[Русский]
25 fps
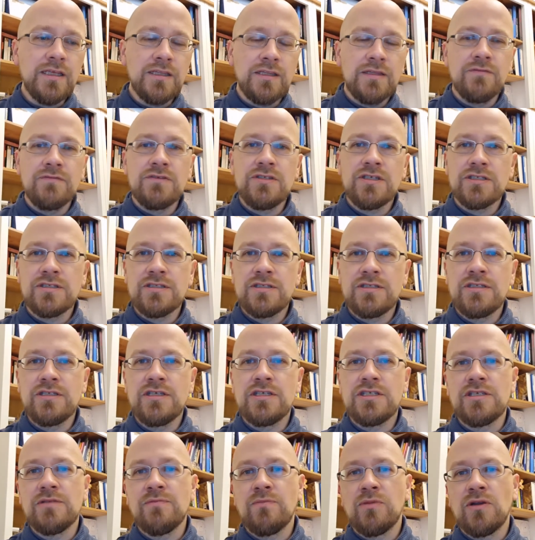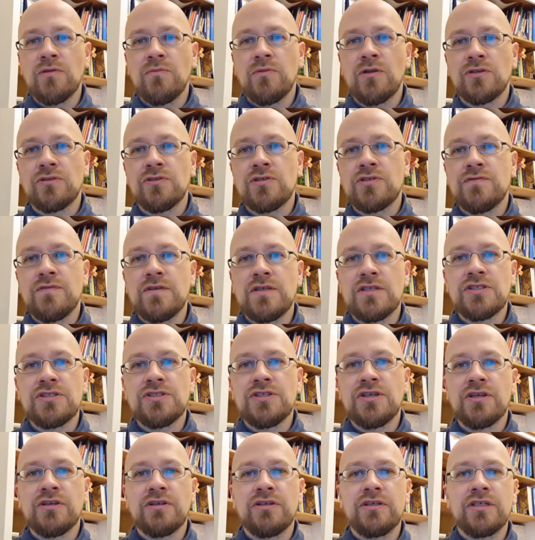Там, в частности, есть и про обратную связь
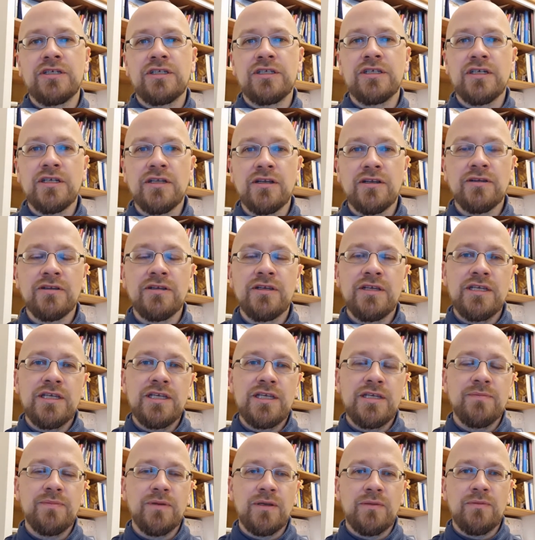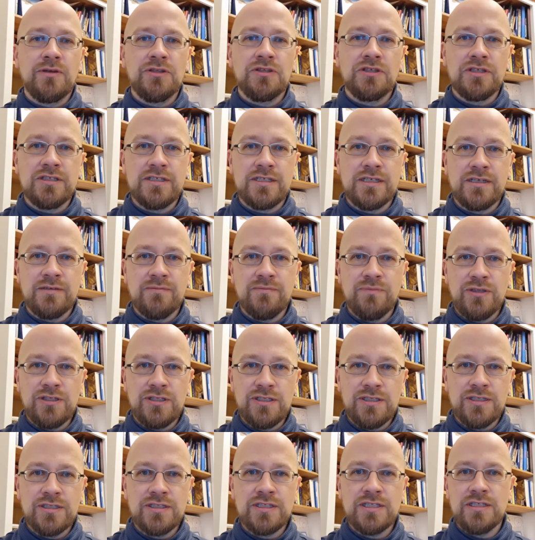Star AR, и про матрицы
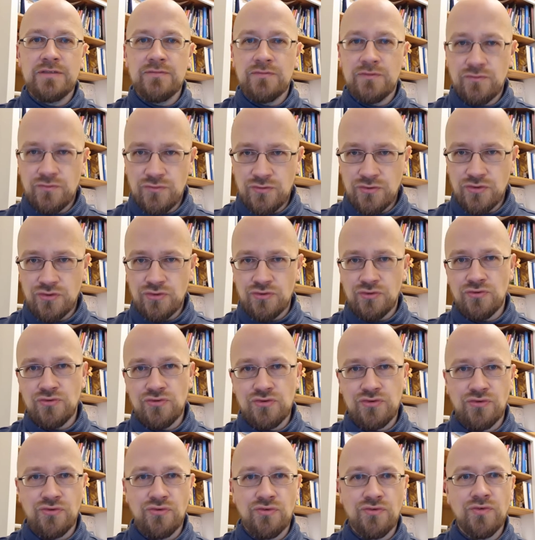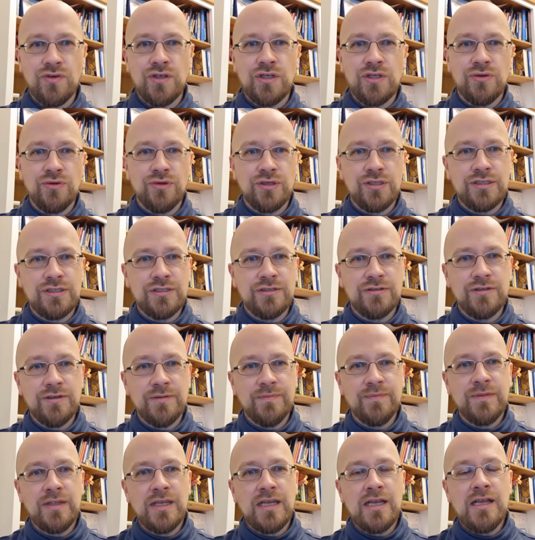компетенций, и вот все, что нужно руководителю
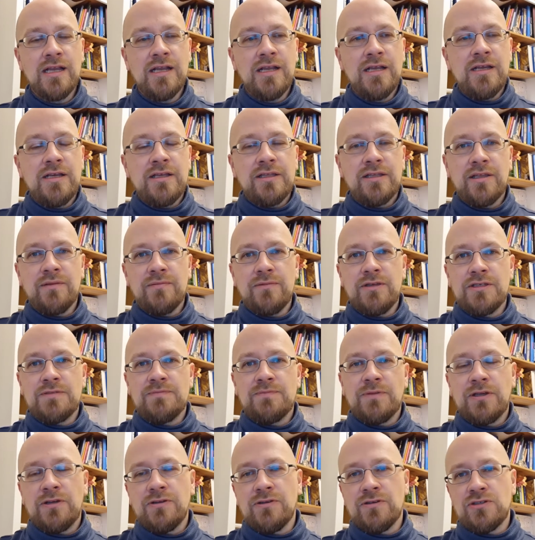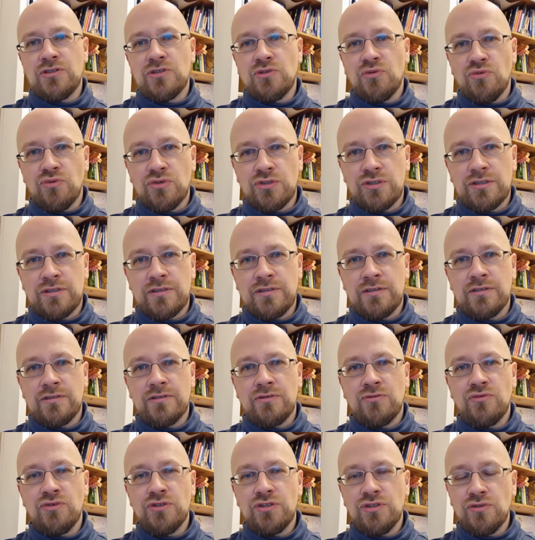отдела. Там есть прекрасный курс э,
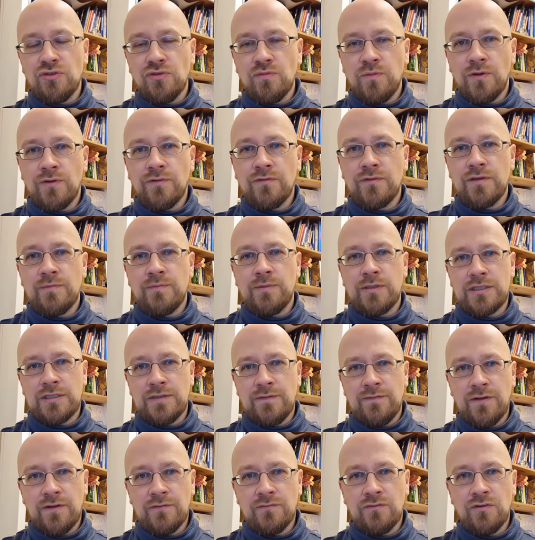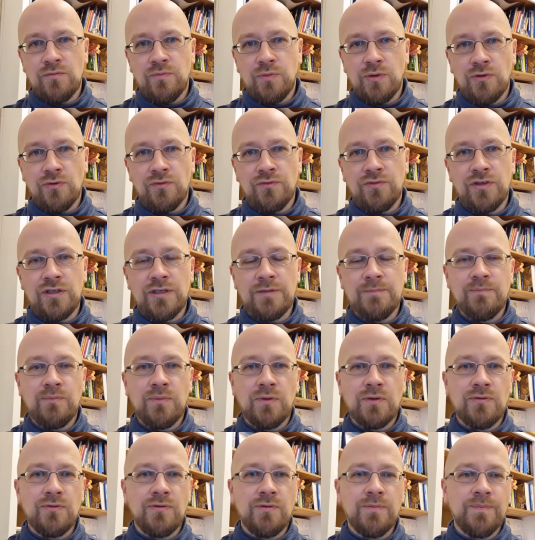Кости Дубровина про цифровой профиль,
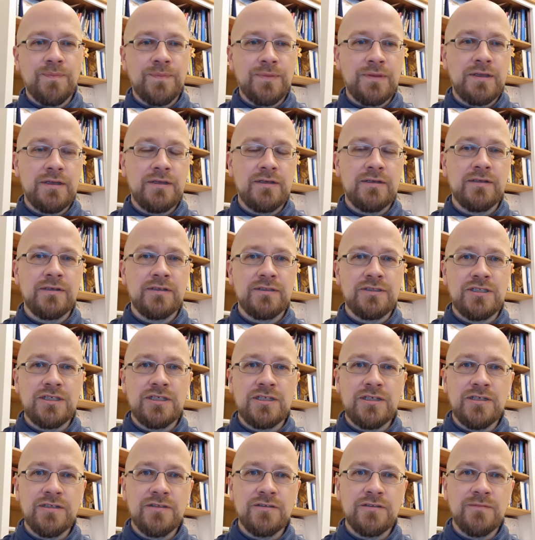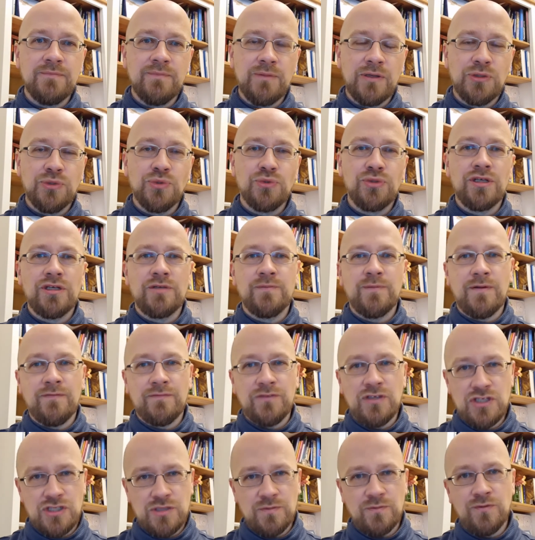про а, радикалы, про то, как по
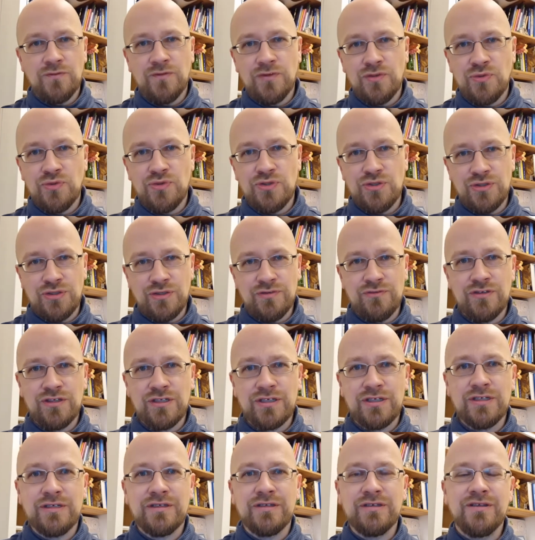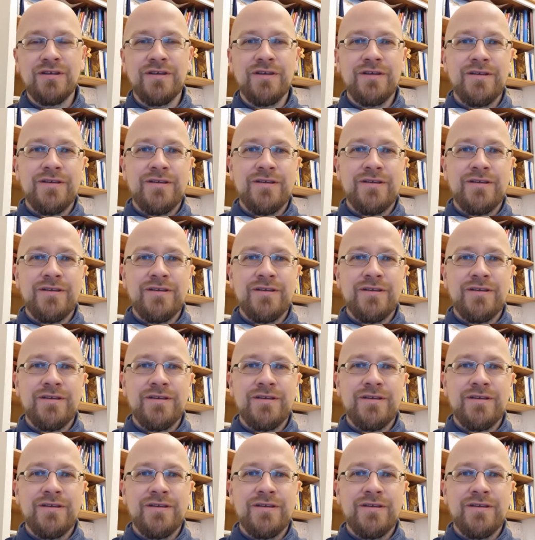внешнему виду человека